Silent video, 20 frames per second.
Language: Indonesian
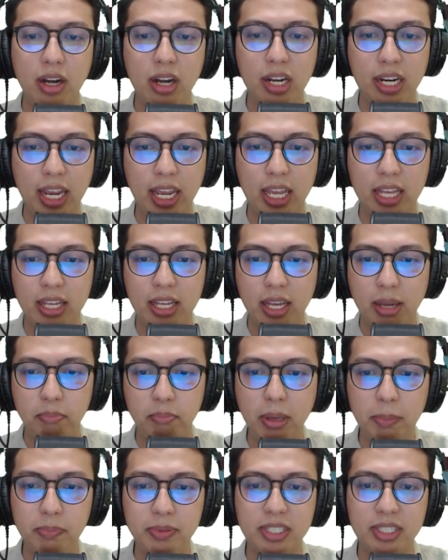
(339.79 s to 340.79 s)
Oke, okay.
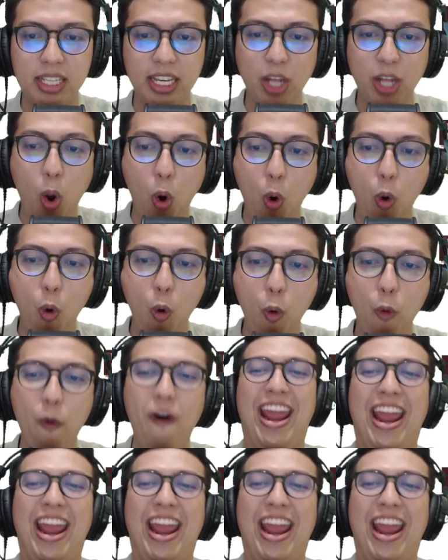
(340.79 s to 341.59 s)
beep skido.